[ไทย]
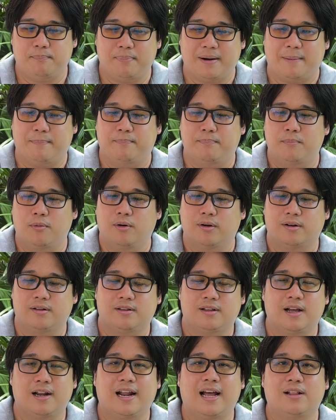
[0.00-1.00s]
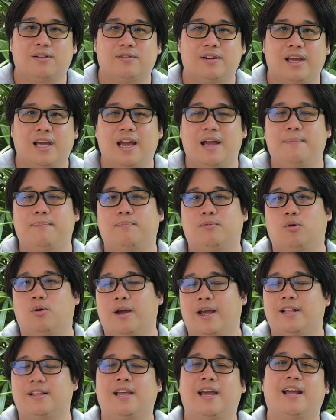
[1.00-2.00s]
ปรับโหมดข้างหน้าตรงนี้ให้ตร
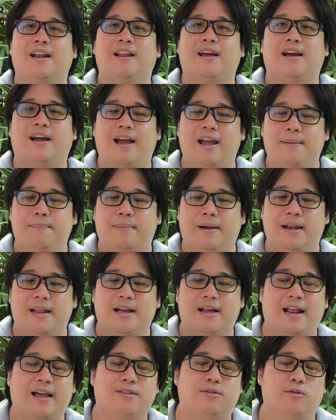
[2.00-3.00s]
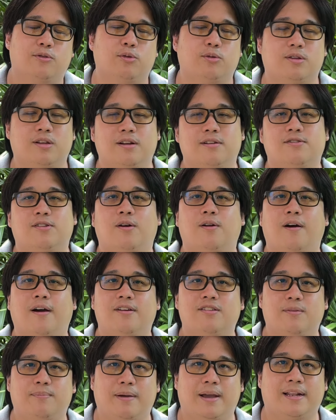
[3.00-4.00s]
ง X10 เนี่ย ให้ไปได้ไกลสูงสุดถึง
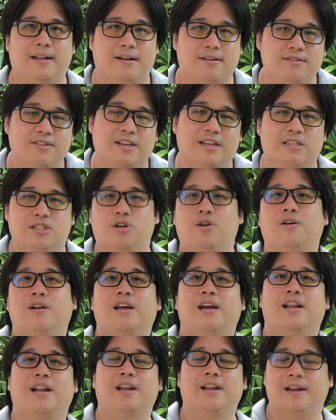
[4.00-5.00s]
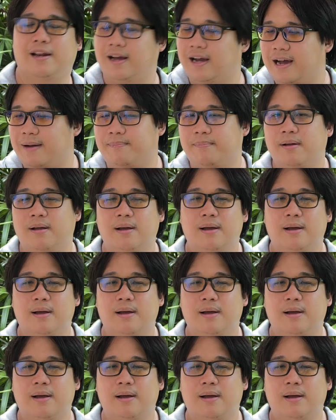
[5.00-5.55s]
250 เมตรทั้ง 4 ช่องเลยนั่นเองนะครับ